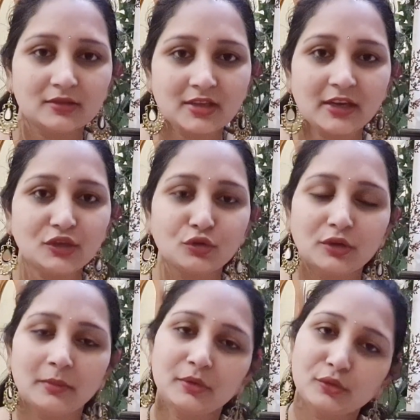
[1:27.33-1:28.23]

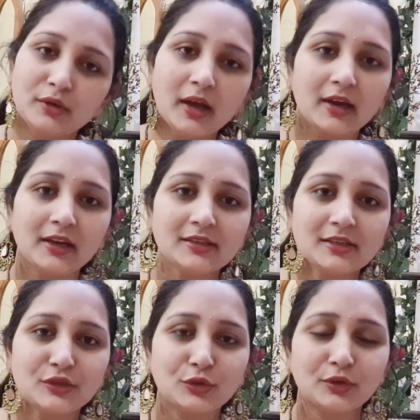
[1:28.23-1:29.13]
చేయించుకున్నప్పుడు కూడా అక్కడే
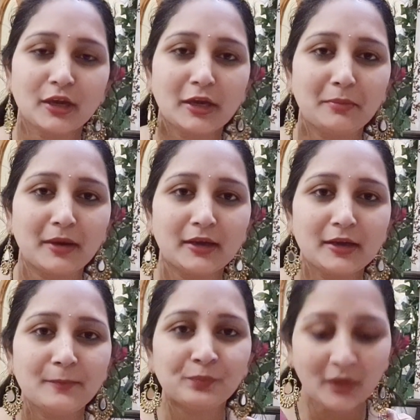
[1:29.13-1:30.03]
చేయించుకున్నాను అనమాట
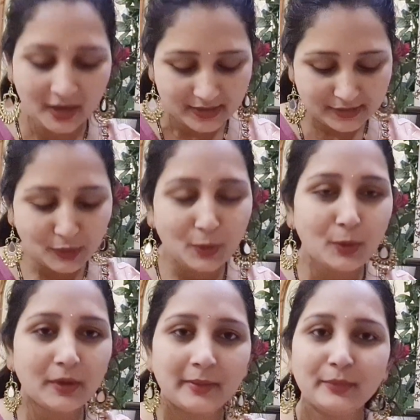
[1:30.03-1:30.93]
సో
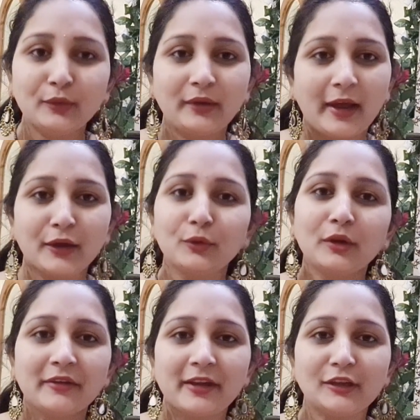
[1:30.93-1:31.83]
ఇప్పుడు టాటూ
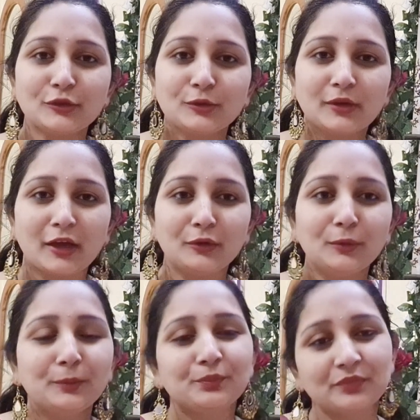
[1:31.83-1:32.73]
కూడా వేయించుకున్నాను
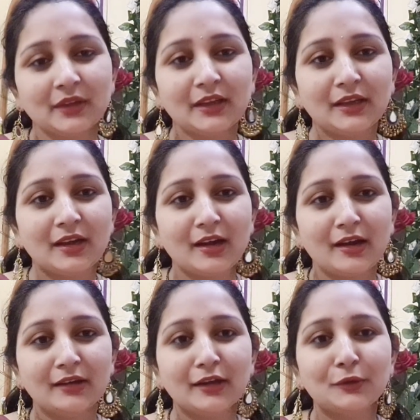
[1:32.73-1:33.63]
ఇంకా
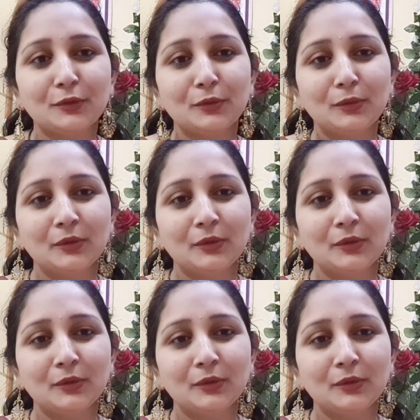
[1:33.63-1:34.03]
నాకు